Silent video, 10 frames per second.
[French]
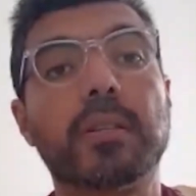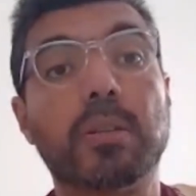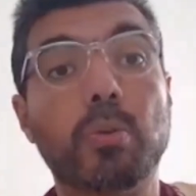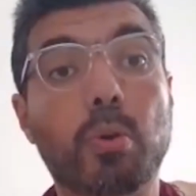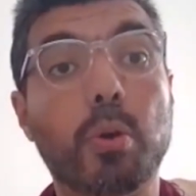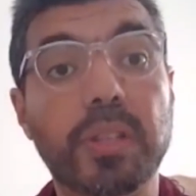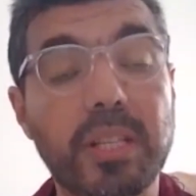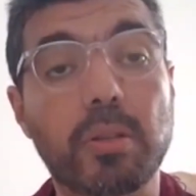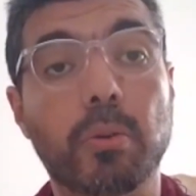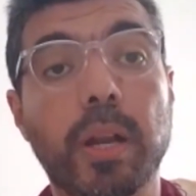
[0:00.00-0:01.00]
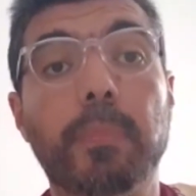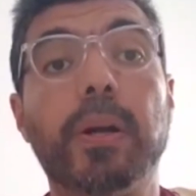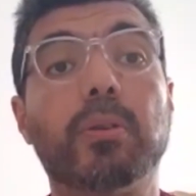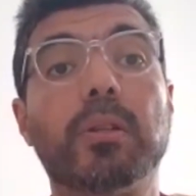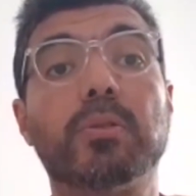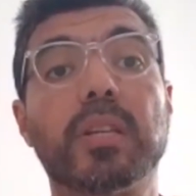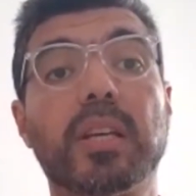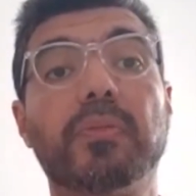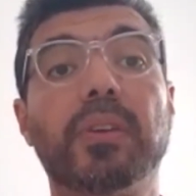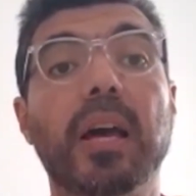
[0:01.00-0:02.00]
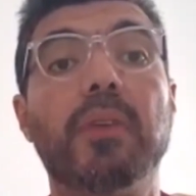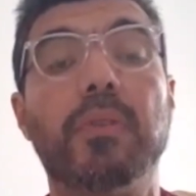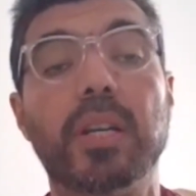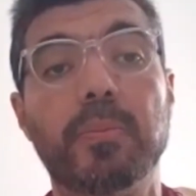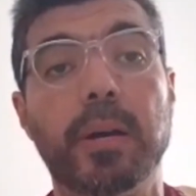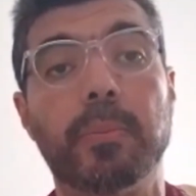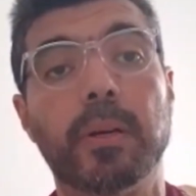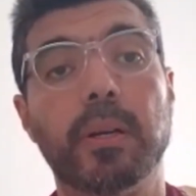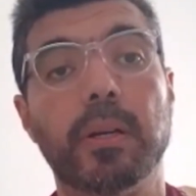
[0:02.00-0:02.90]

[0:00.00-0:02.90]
C'est une condition. On n'a pas le droit de sacrifier avant l'imam.